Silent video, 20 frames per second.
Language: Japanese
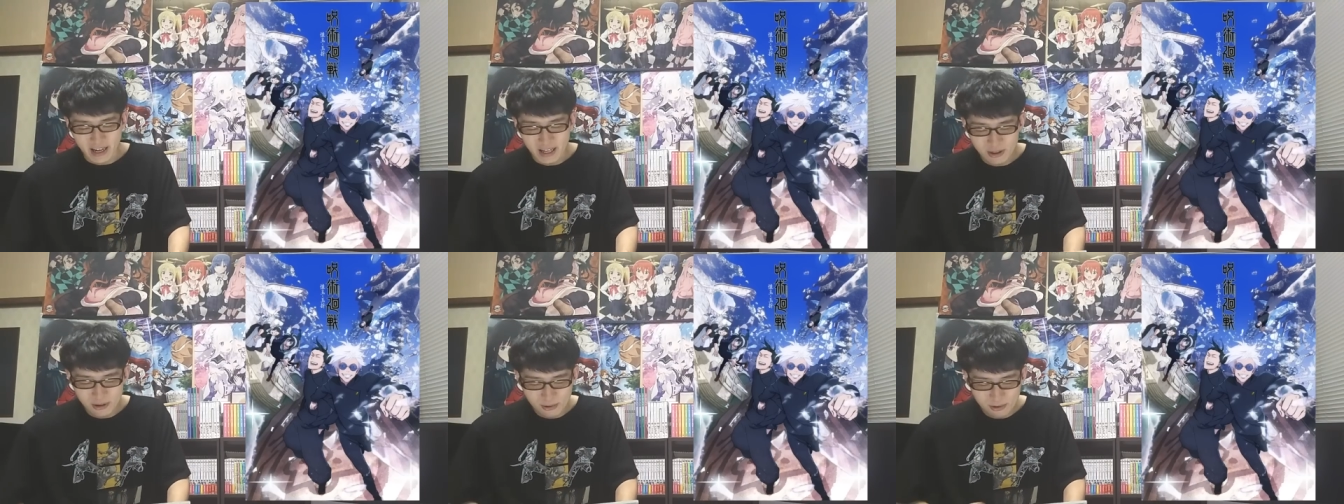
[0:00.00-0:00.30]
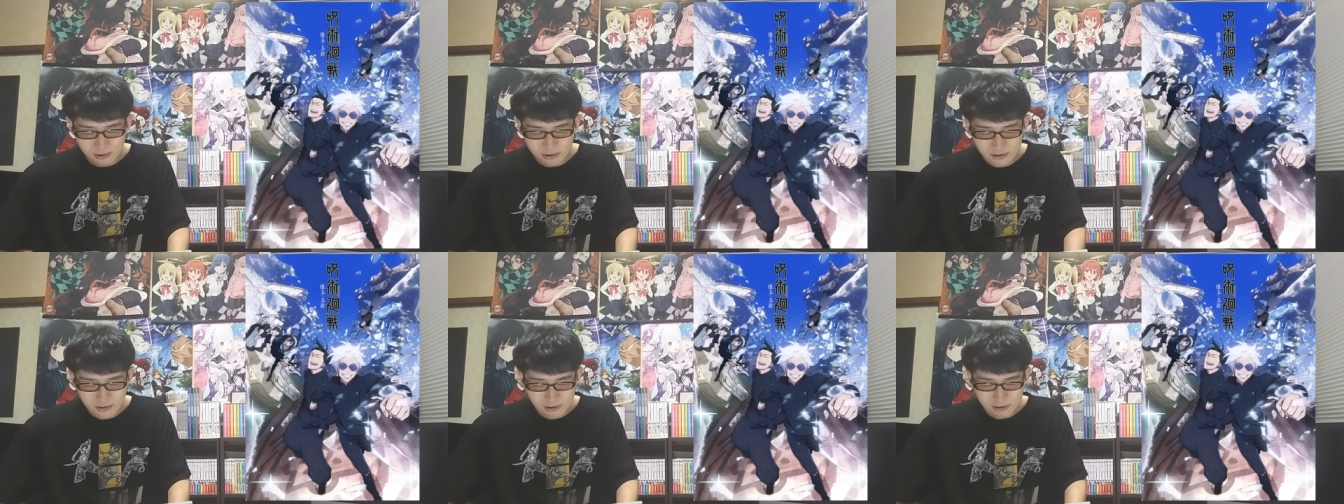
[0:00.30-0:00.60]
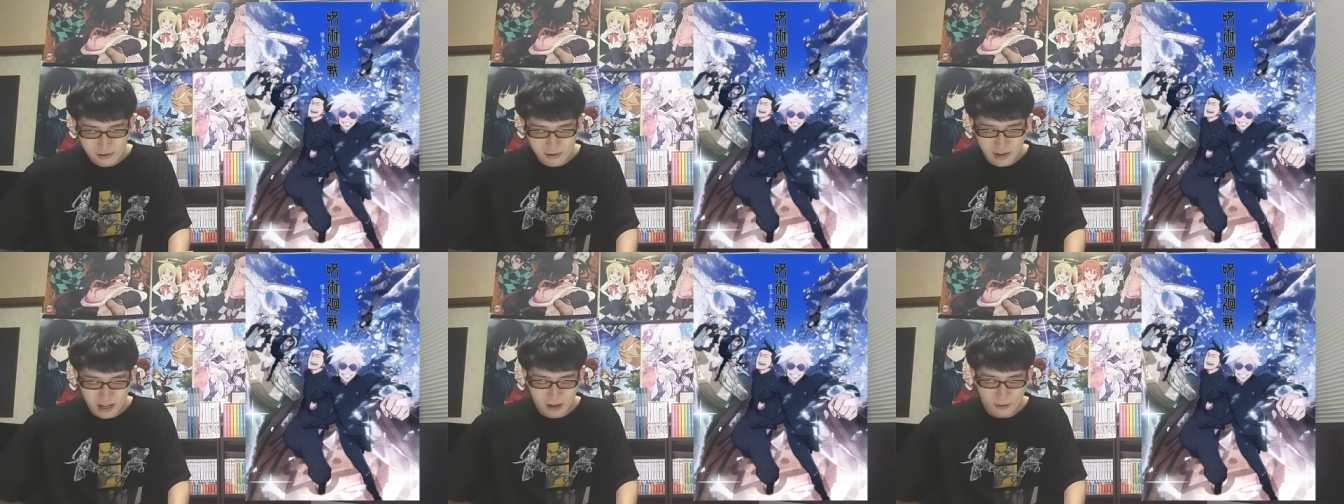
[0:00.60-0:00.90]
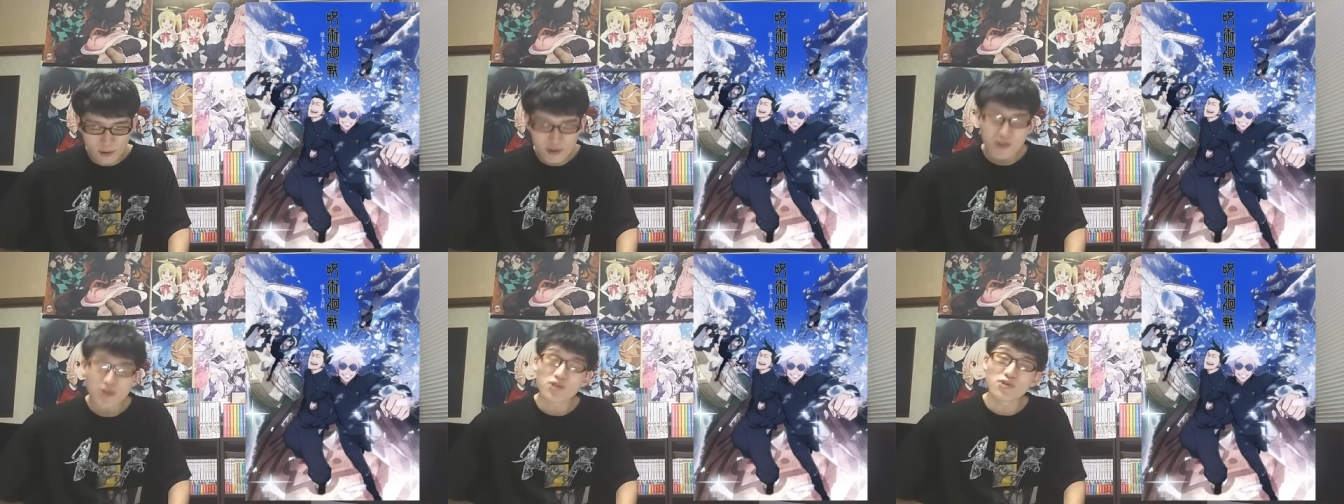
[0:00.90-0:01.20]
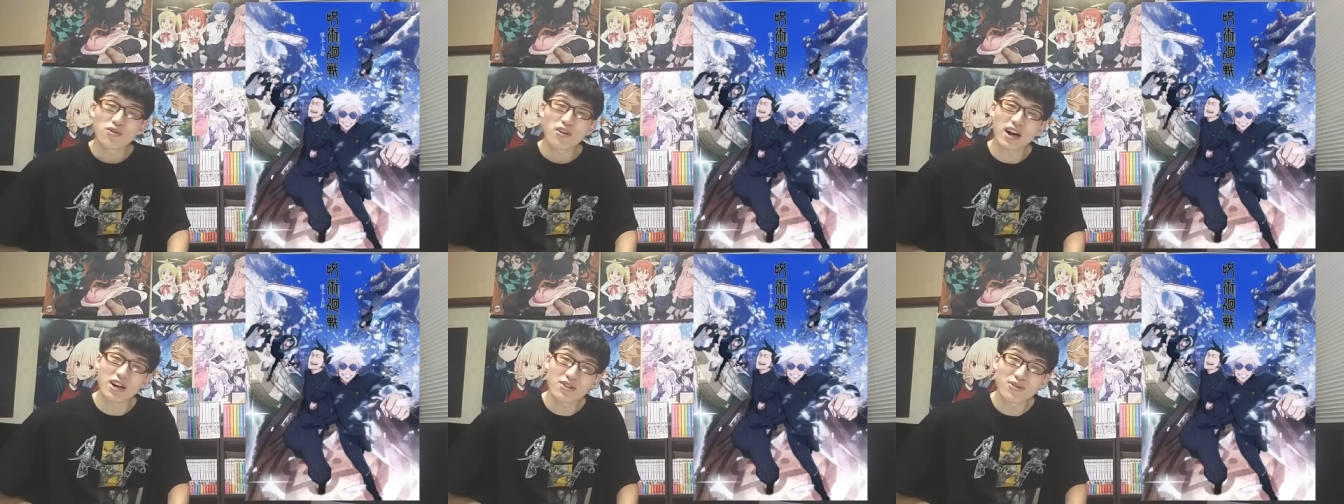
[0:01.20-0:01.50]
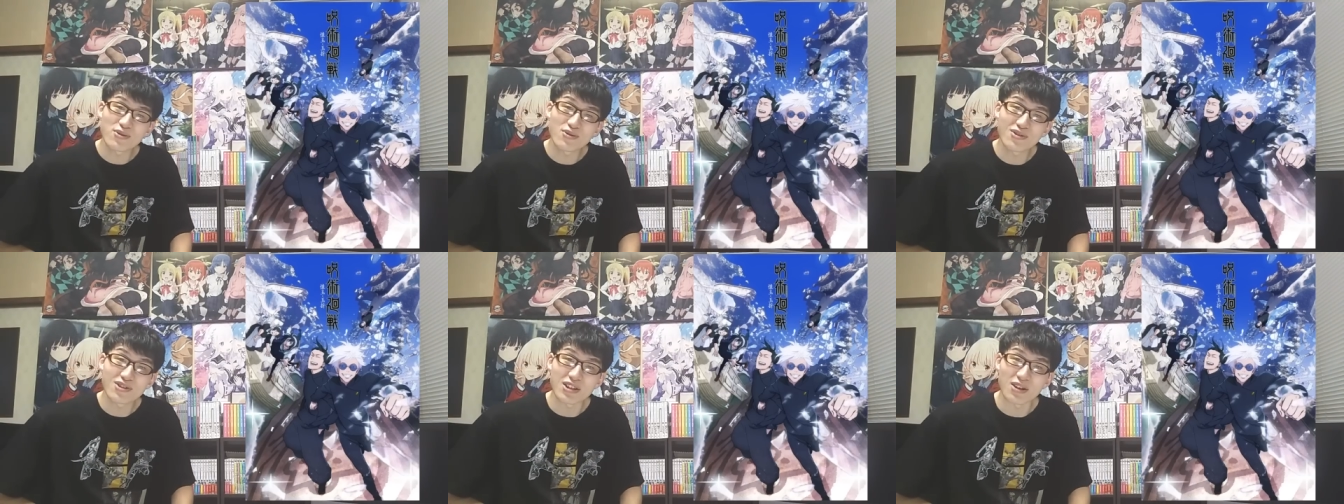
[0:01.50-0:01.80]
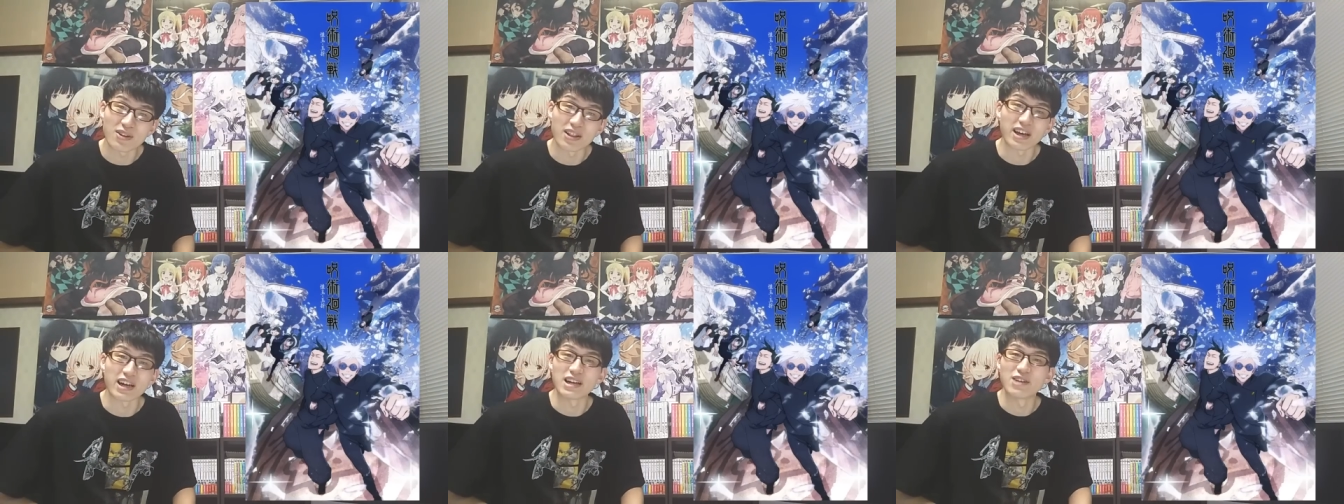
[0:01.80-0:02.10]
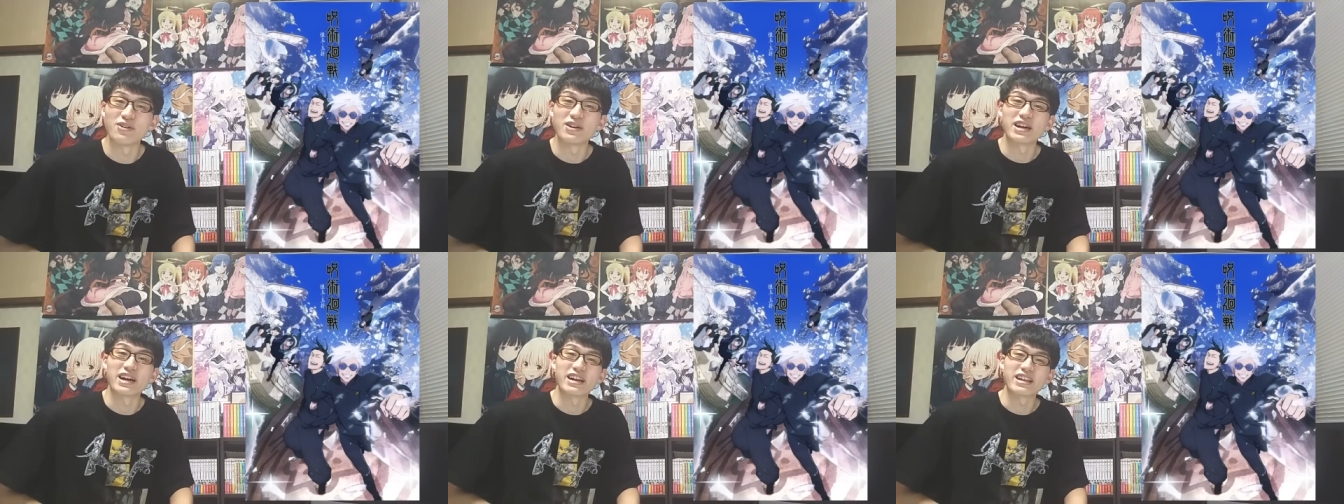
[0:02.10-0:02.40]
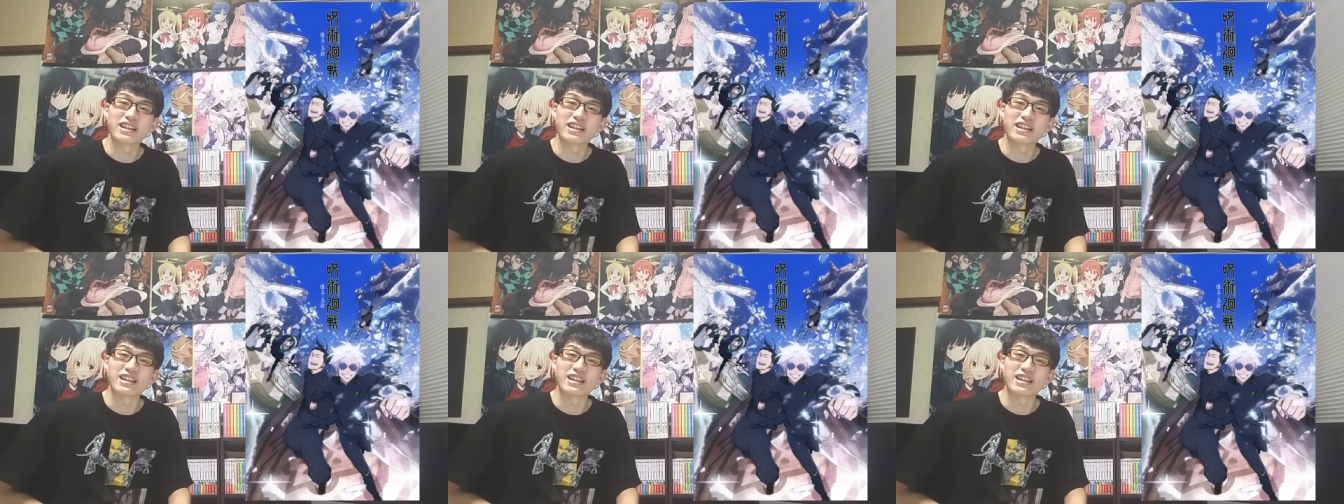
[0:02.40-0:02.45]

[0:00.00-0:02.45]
監督が、ご所の監督っていうかね、変わられ